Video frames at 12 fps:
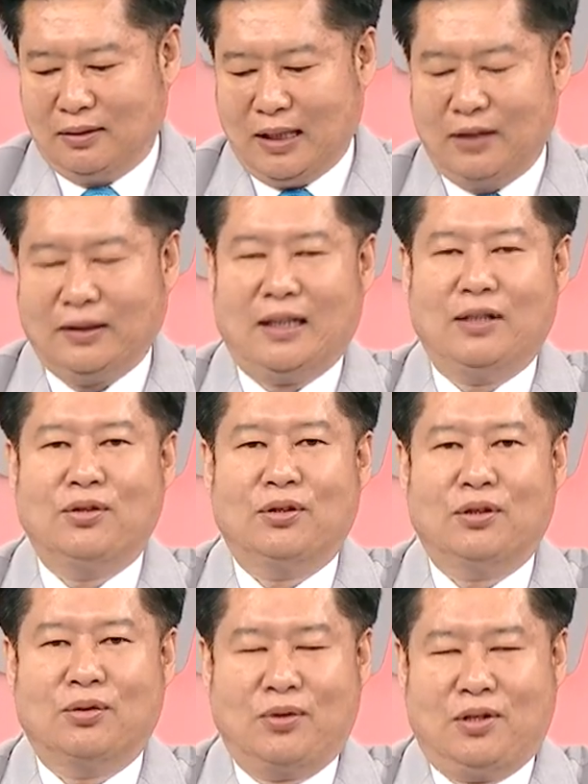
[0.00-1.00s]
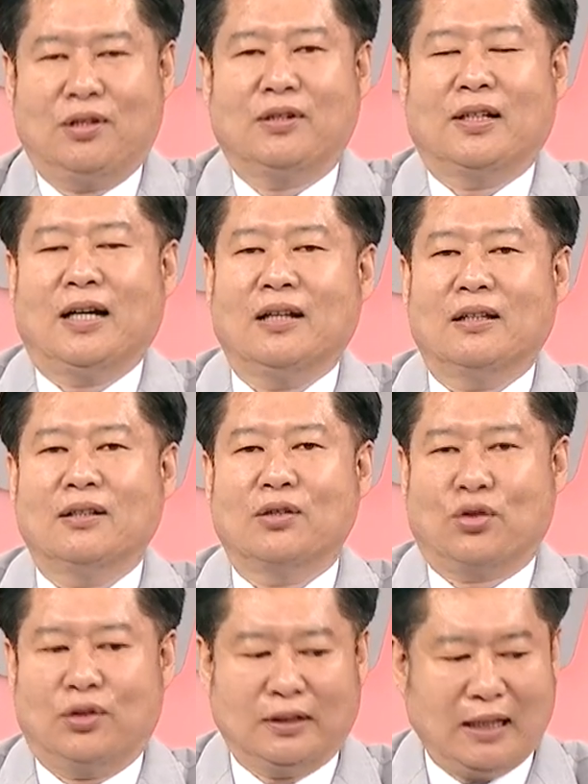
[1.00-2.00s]
但要打进去，股神系统一看，
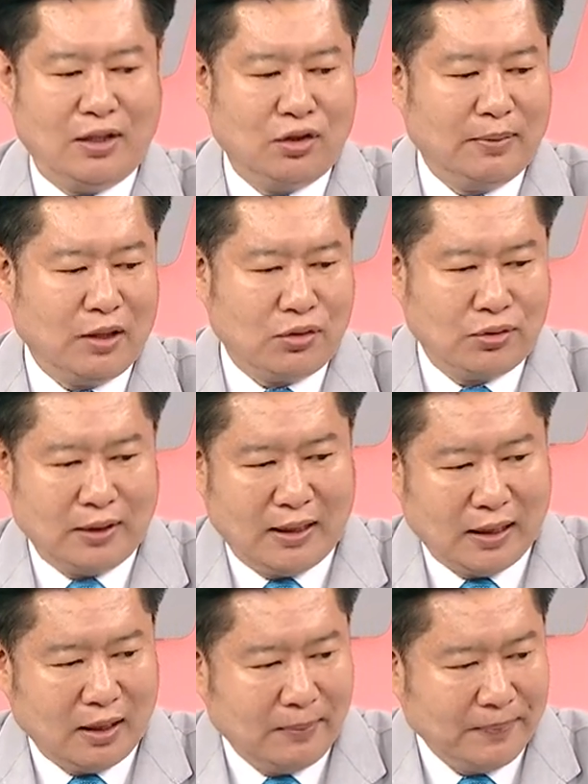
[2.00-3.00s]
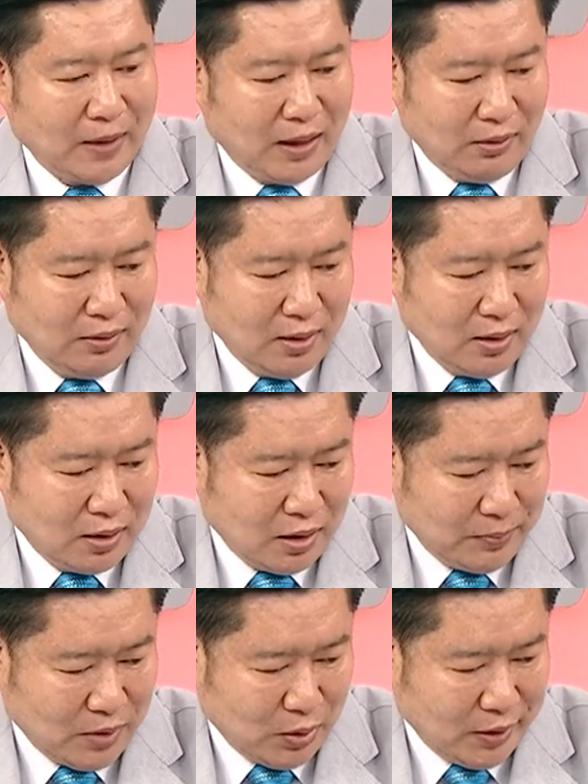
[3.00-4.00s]
有答案就跑出来了哈。好，
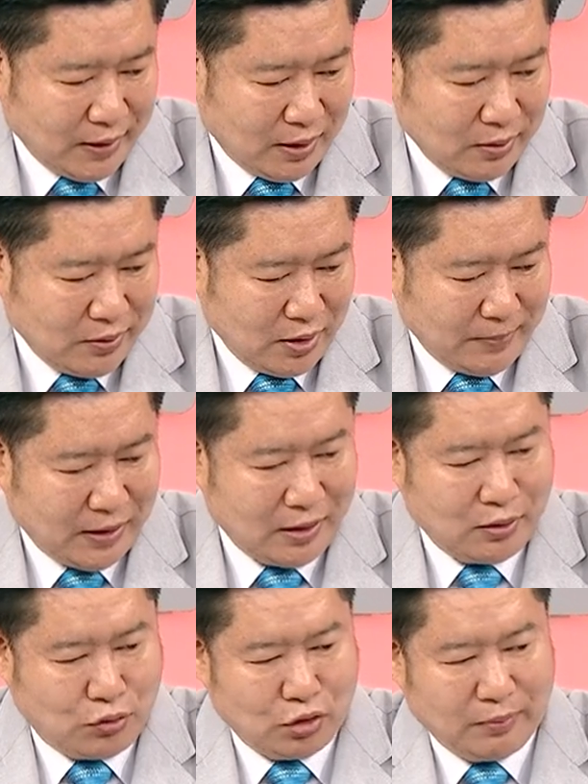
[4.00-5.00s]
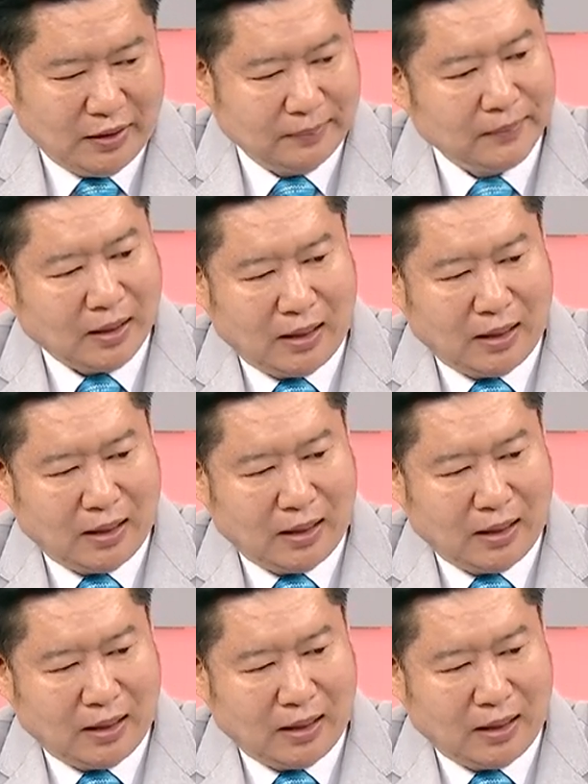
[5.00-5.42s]
那我们再回到解盘的说明。